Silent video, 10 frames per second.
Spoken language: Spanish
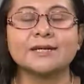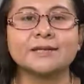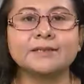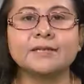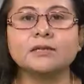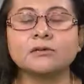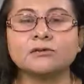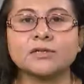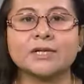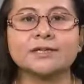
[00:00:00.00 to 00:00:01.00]
que tienen
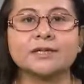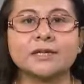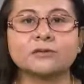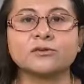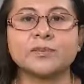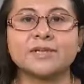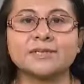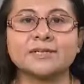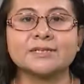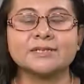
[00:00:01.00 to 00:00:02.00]
los candidatos
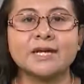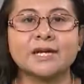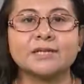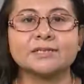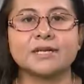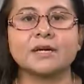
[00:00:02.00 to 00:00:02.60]
presidenciales